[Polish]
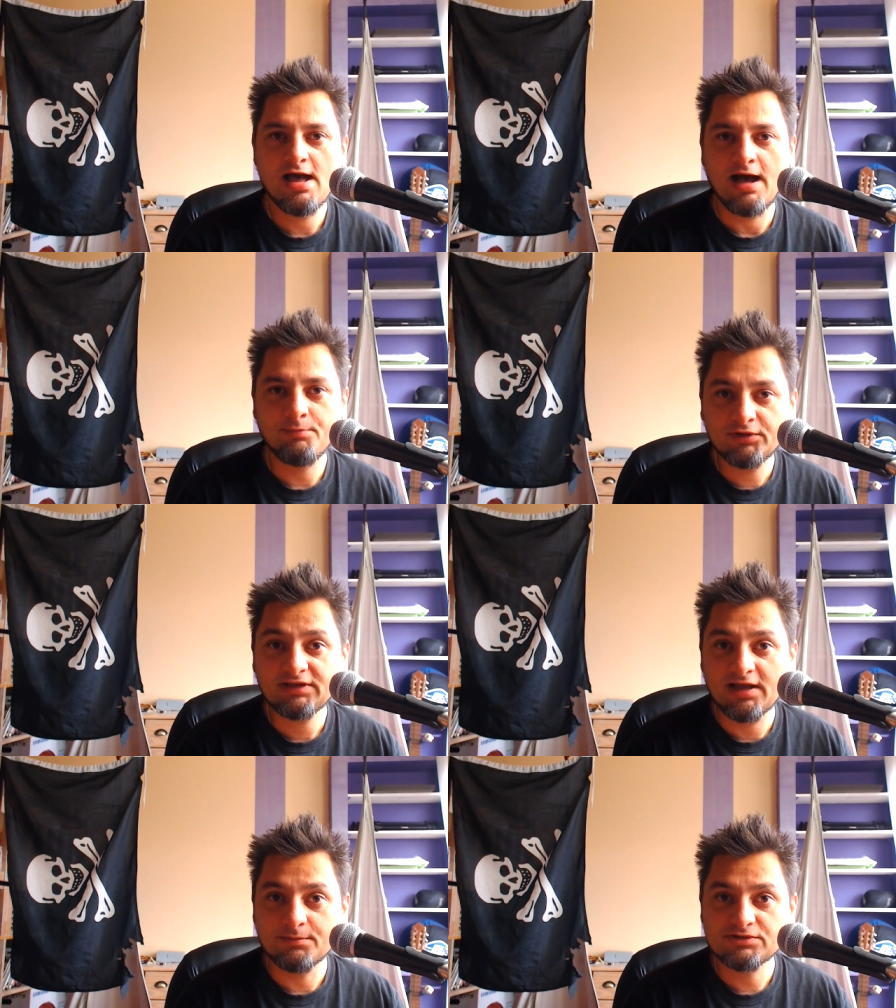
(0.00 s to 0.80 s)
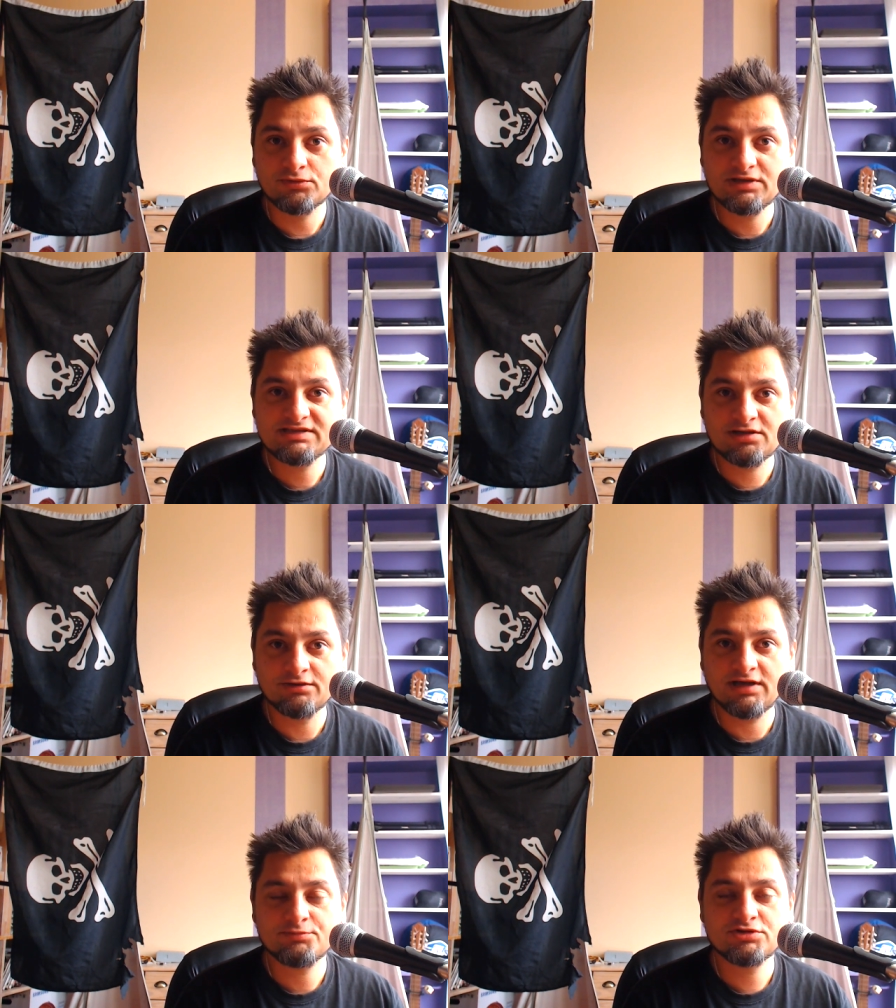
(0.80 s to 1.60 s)
A potem, z drugiej
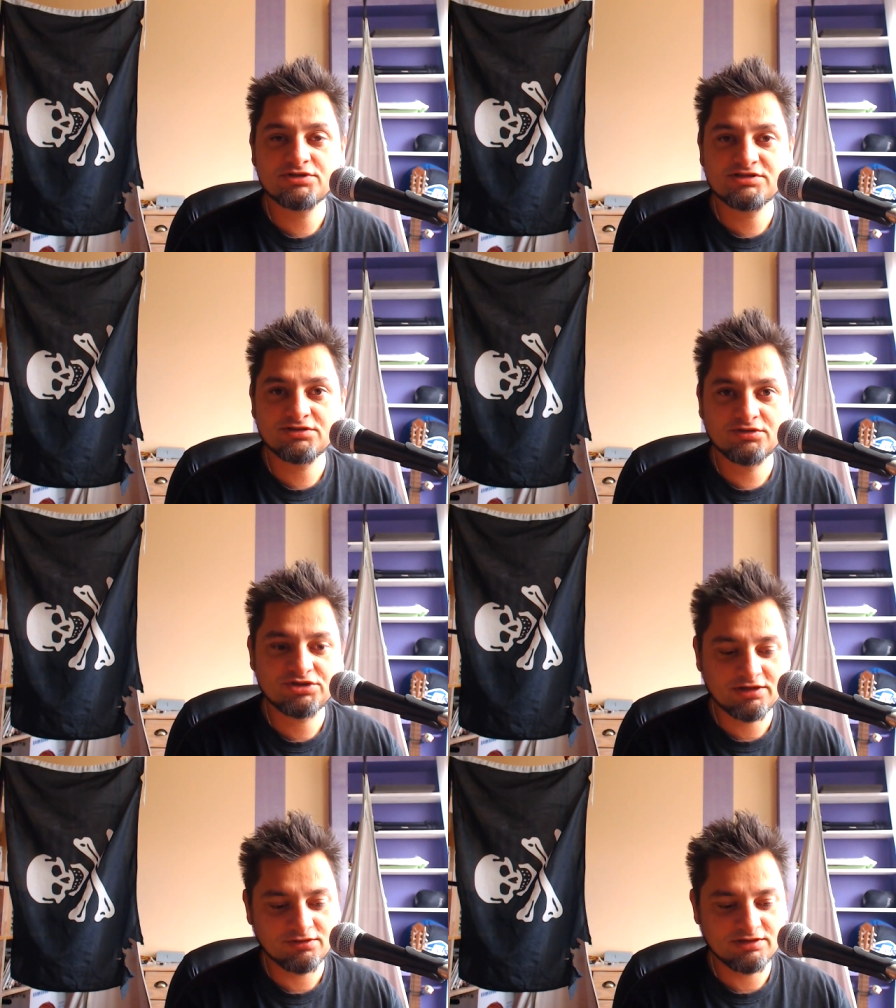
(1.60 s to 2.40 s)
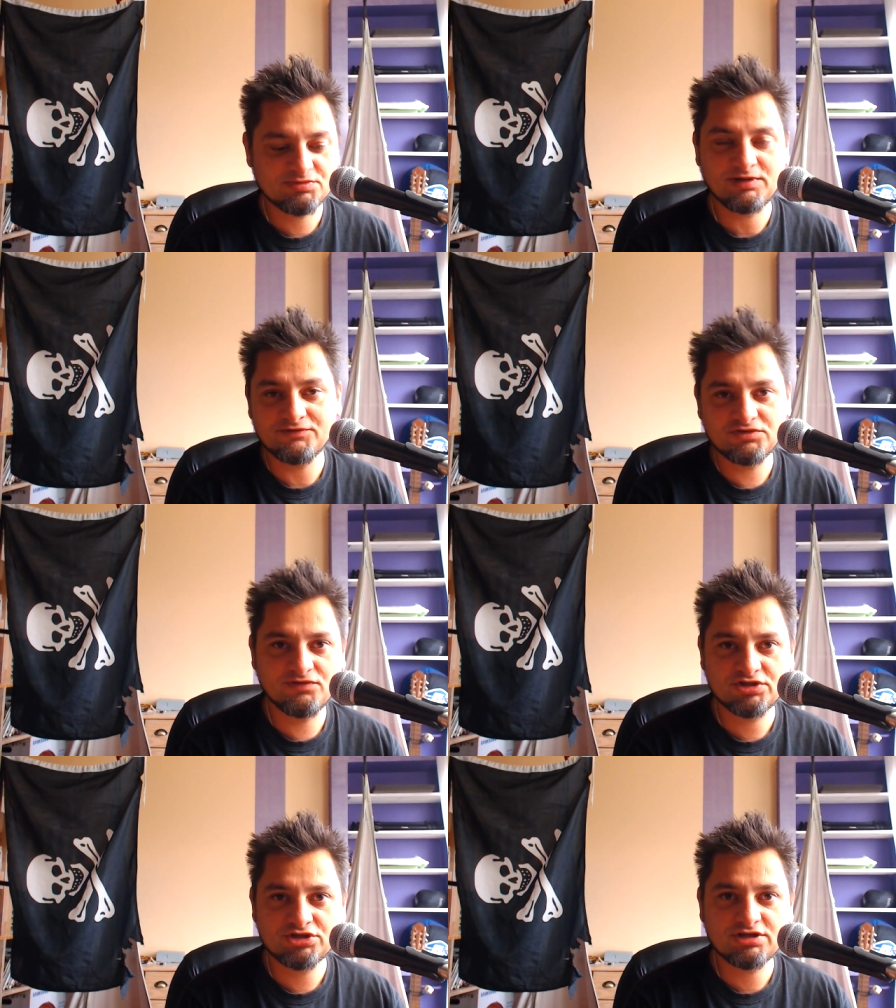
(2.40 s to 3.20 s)
strony, jak przychodzi co do czego, jest
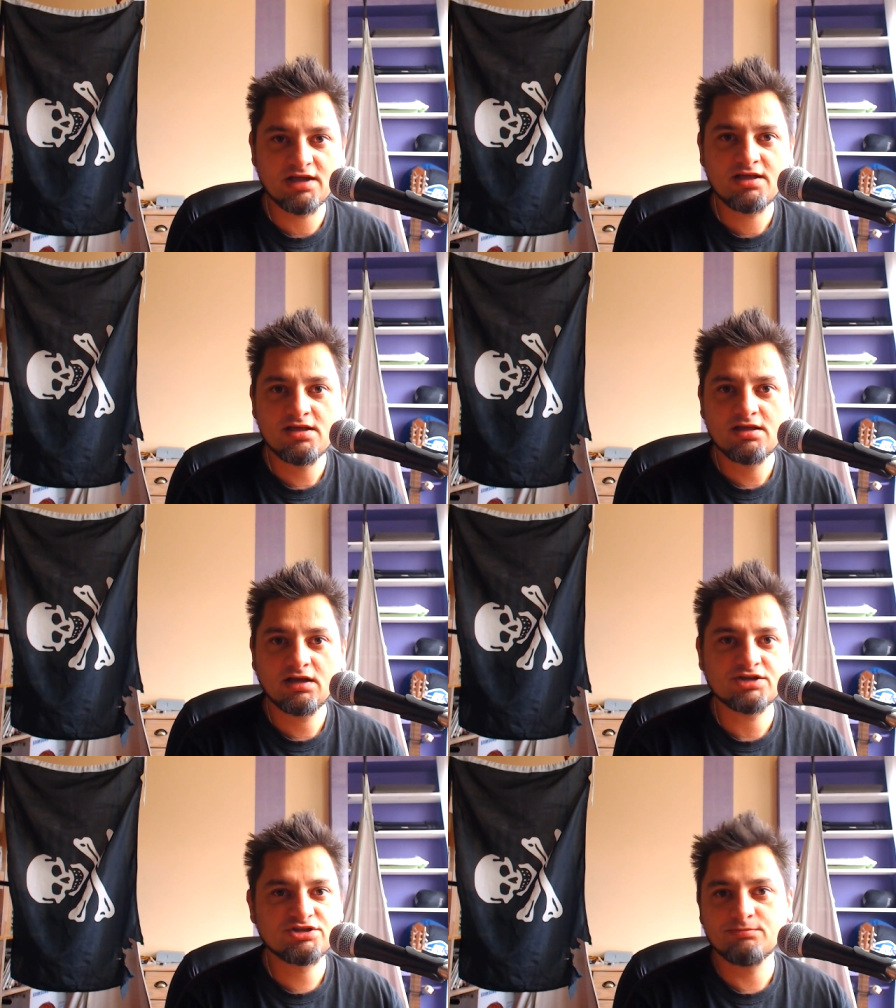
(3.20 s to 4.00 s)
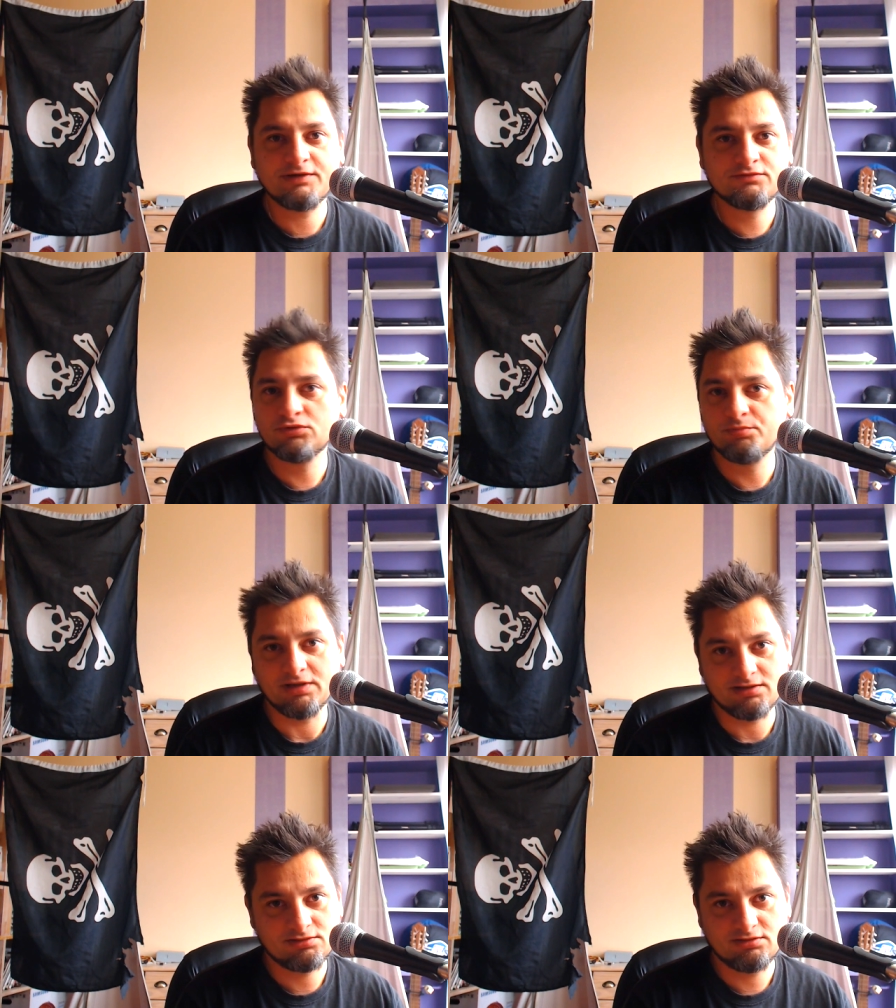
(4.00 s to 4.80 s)
prawdziwe życie, każdy ma w
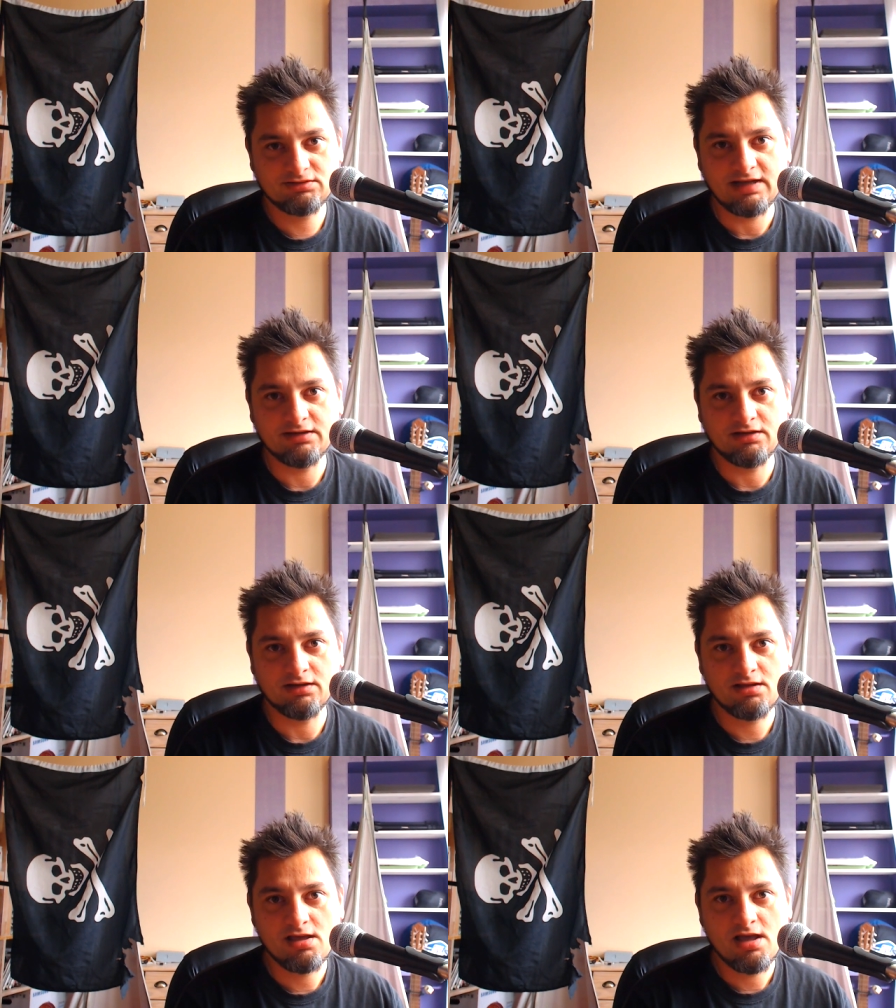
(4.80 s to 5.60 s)
dupie totalnie.